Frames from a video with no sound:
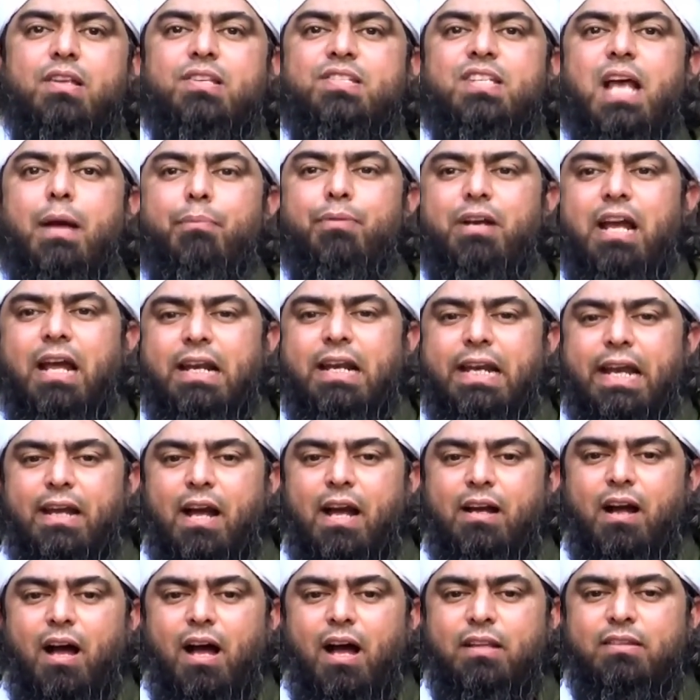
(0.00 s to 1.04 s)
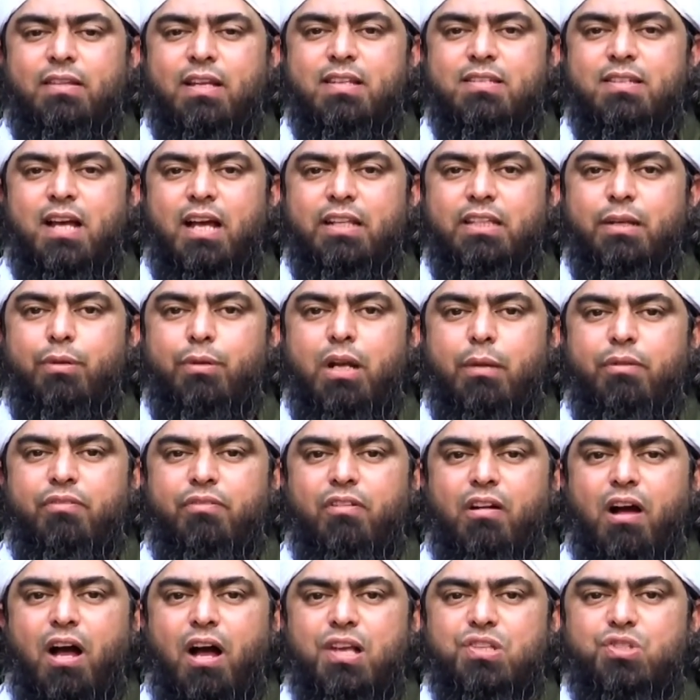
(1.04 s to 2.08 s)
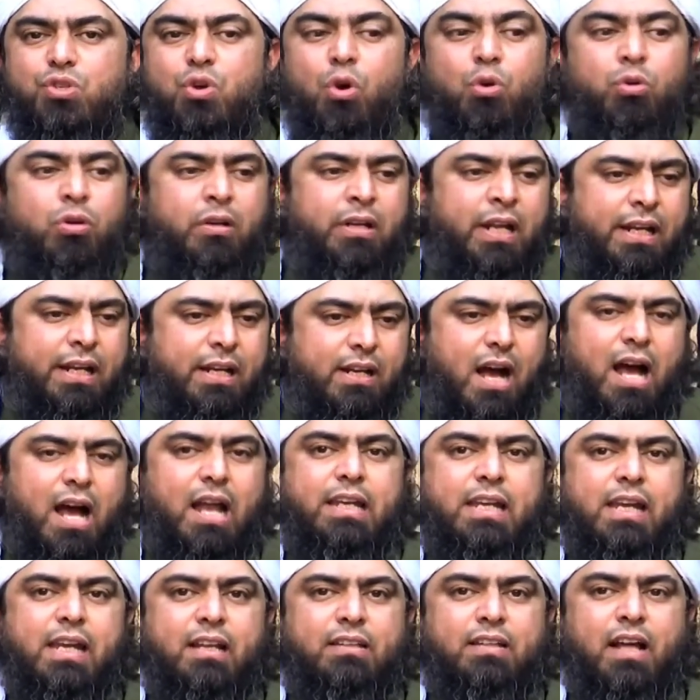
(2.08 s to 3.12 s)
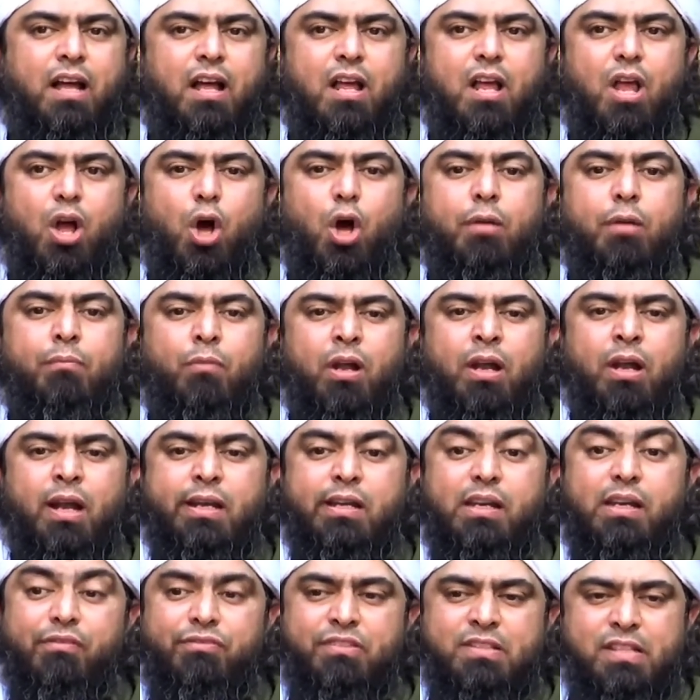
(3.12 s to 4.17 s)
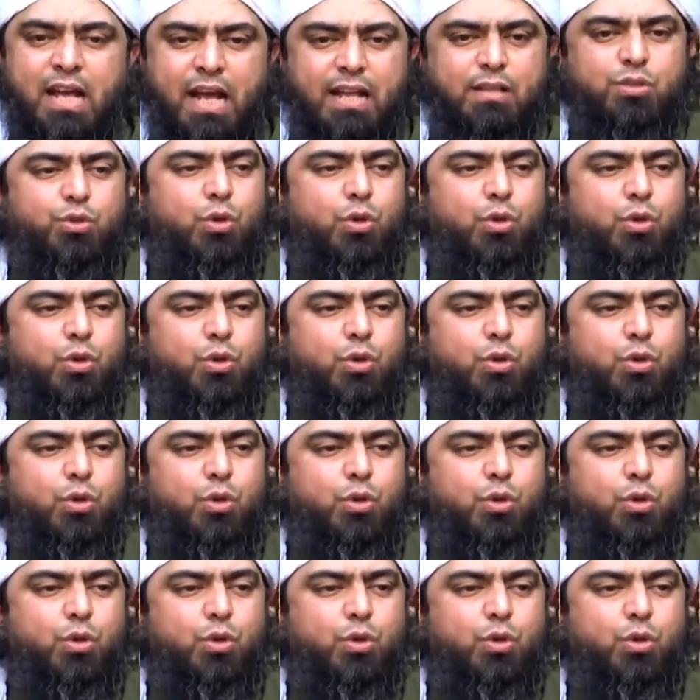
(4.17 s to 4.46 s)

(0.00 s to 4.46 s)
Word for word: सब करने का कहा था साद इबन वकास को उन्होंने इनकार किया था और मौला अली के फजाइल